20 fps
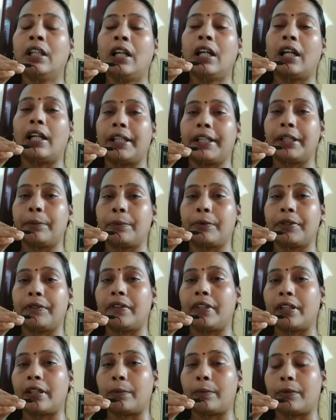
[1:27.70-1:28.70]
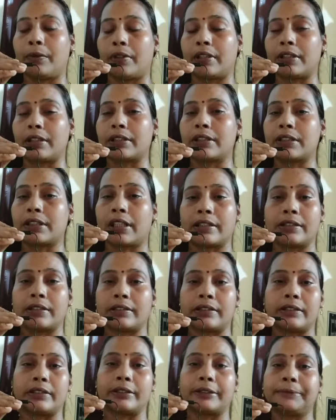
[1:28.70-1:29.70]
அழுகி போய் வீணாக போகிறதுக்கு
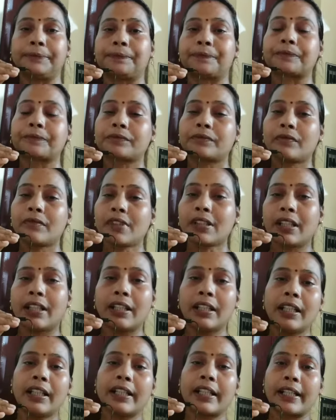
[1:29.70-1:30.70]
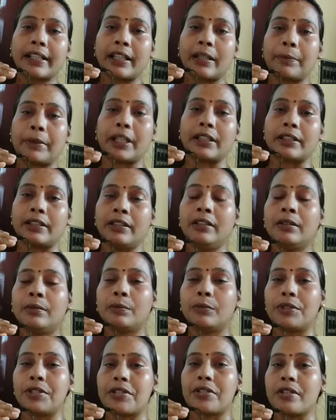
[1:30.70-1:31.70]
சான்சஸ் இருக்குது அதெல்லாம் கரெக்டாக பார்த்து
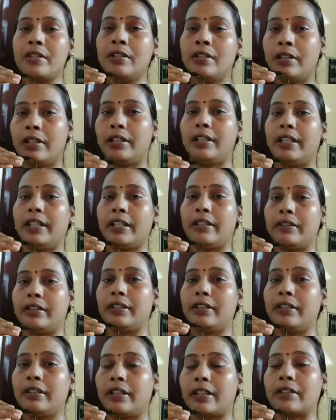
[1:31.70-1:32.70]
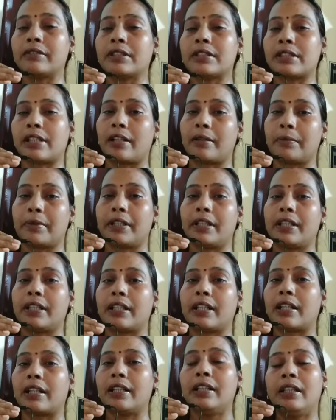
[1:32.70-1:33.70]
முடித்து இன்றைக்கி வந்து நடவு ஸ்டார்ட்
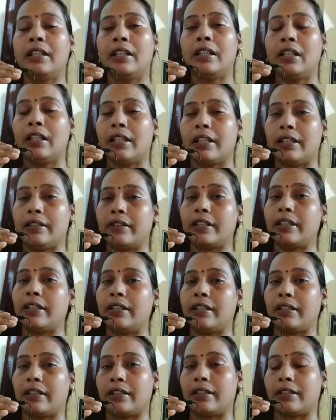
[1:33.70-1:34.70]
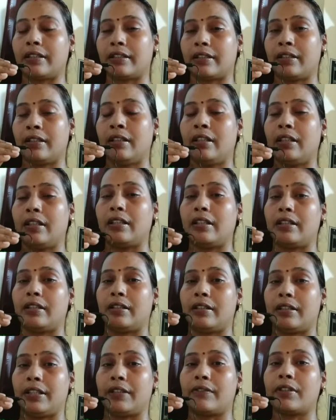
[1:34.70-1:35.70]
பண்ணியிருக்காங்க இது வந்து அந்த
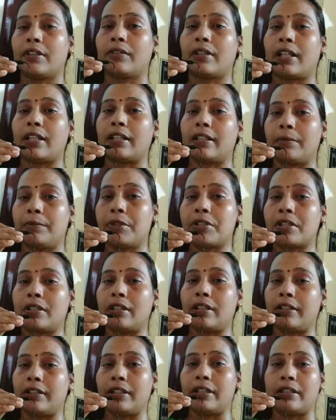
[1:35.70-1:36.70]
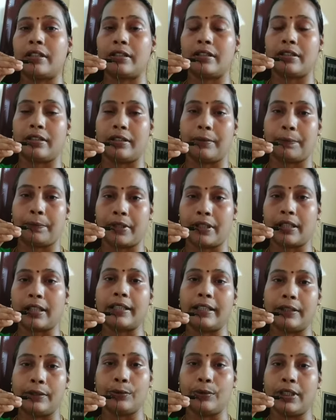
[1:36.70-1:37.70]
எவ்வளோ நாள் அந்த மிஷின்லேருந்து
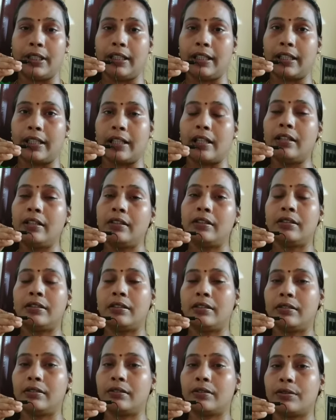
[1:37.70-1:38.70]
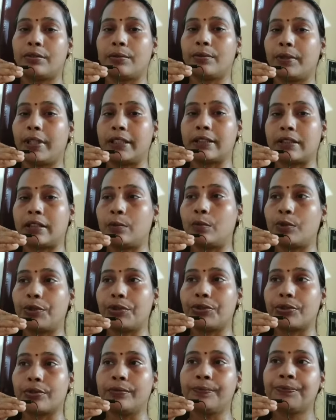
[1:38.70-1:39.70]
ரிப்பேர்லாம் எதுவும் இல்லைன்னா ஒரு டூ டேஸில்
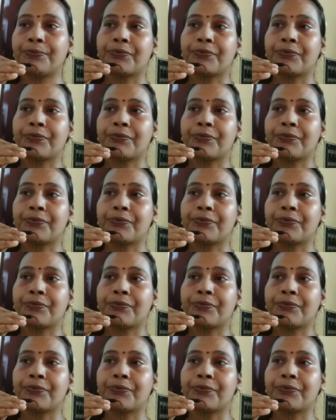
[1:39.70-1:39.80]
முடிஞ்சிடும்